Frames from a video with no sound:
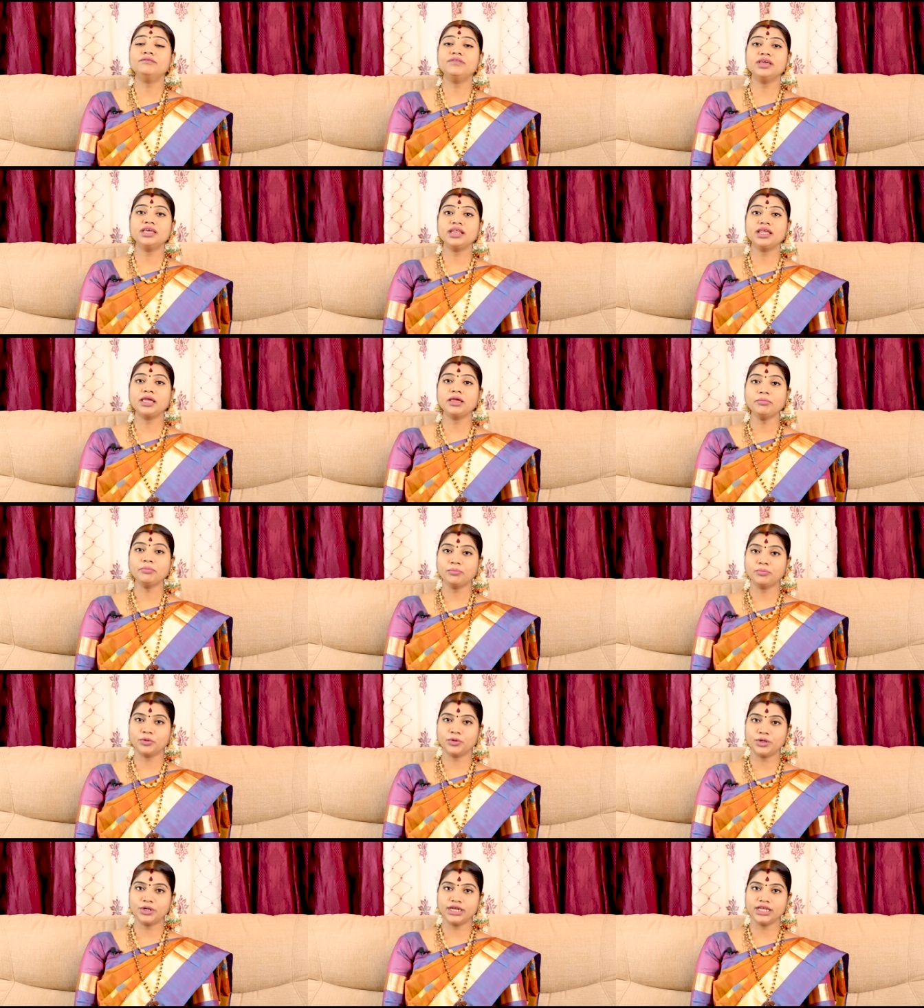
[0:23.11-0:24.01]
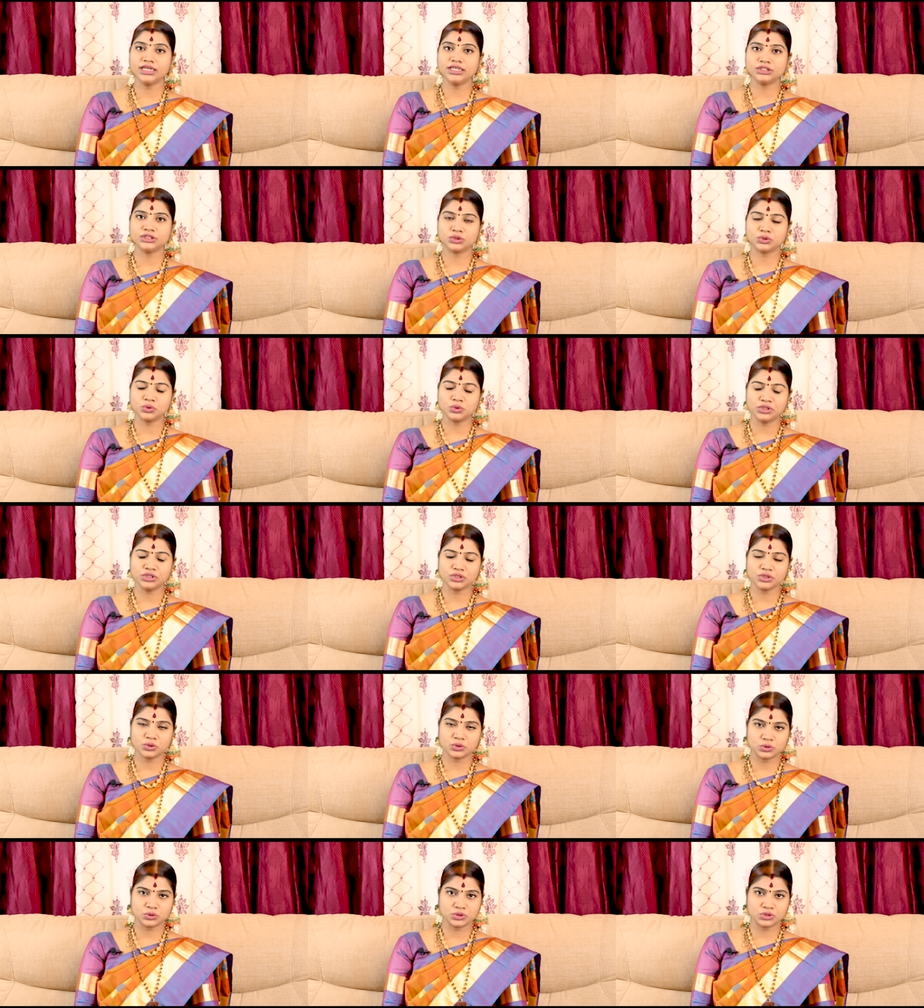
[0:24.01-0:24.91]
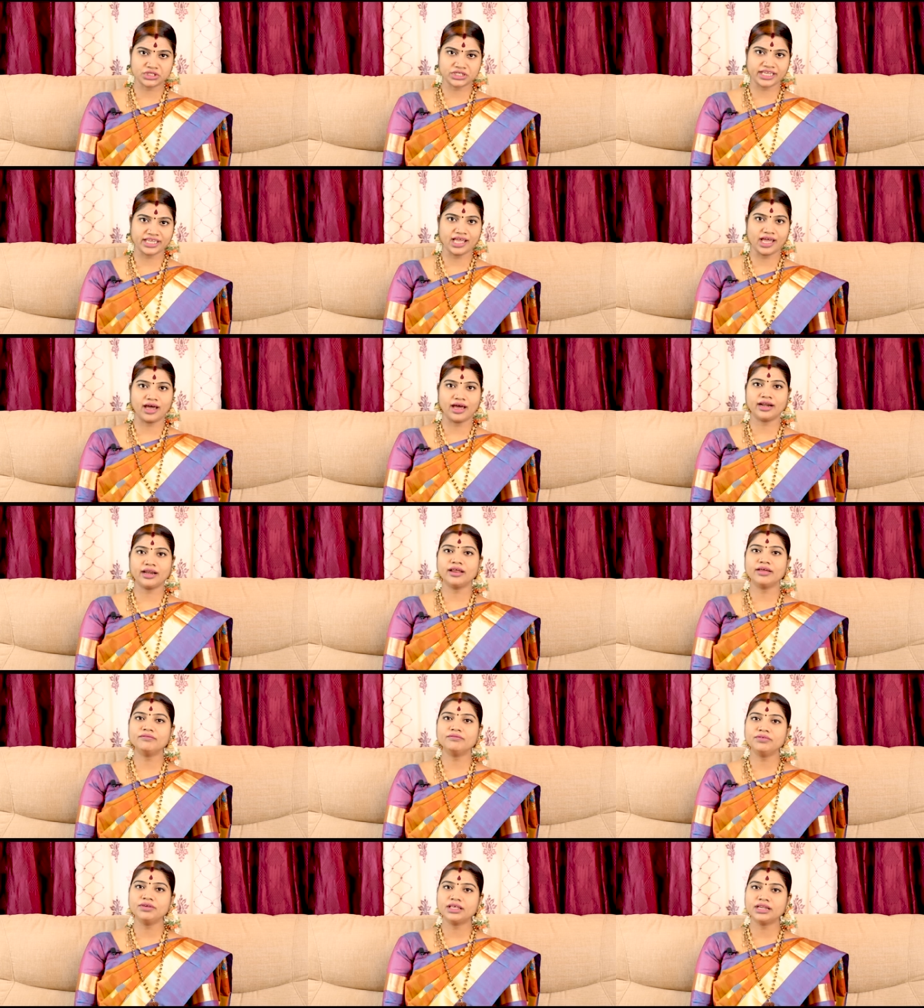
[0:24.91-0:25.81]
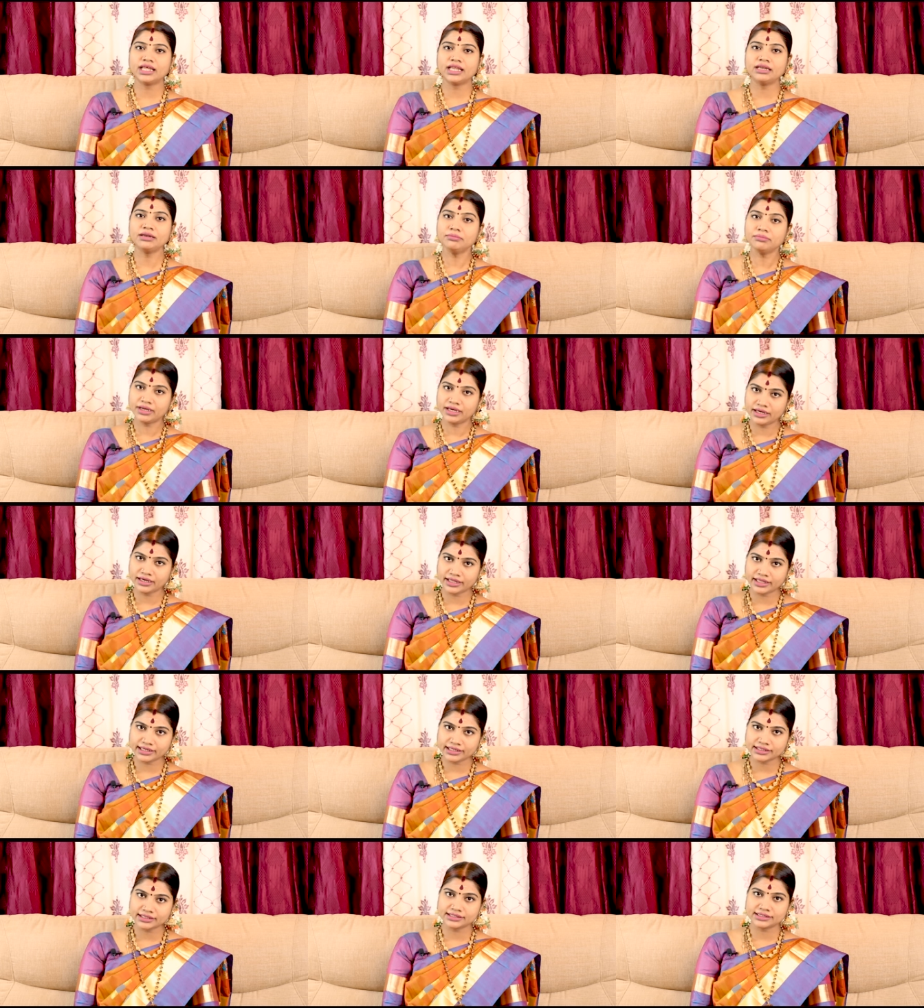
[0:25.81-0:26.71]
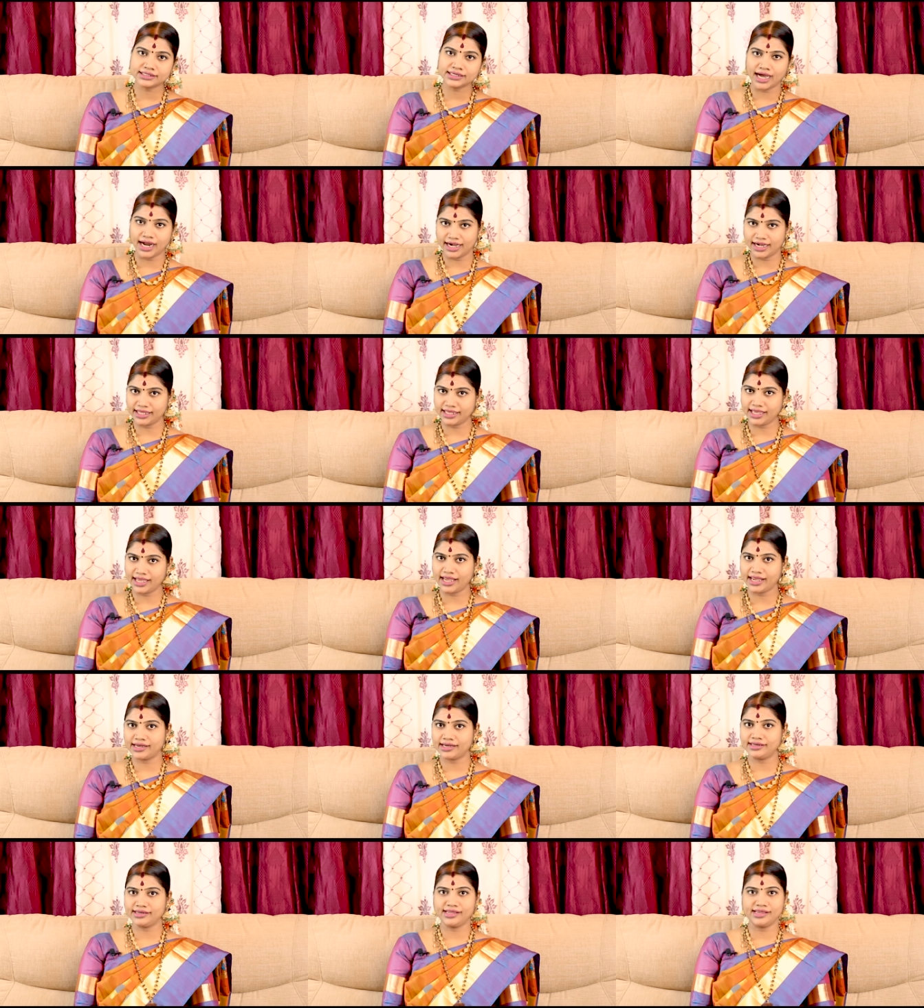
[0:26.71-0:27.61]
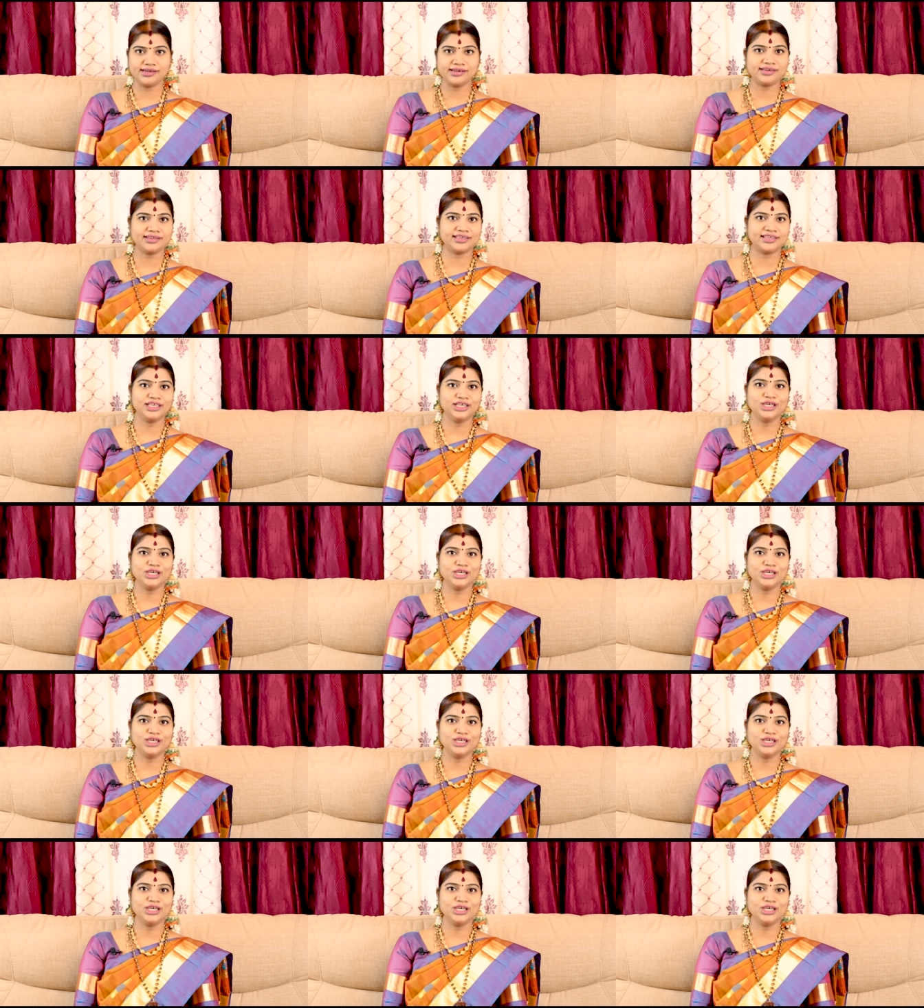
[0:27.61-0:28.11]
விரி பொழில் சூழ் குன்றையார் விரன் மிண்டற்கு அடியேன் என்று